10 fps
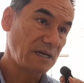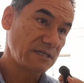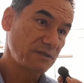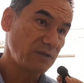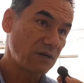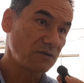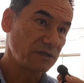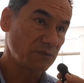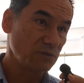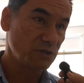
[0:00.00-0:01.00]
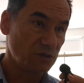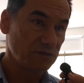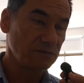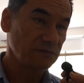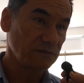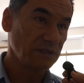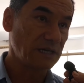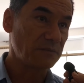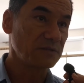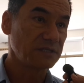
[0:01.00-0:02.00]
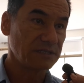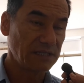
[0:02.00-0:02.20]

hace una contribución, digamos,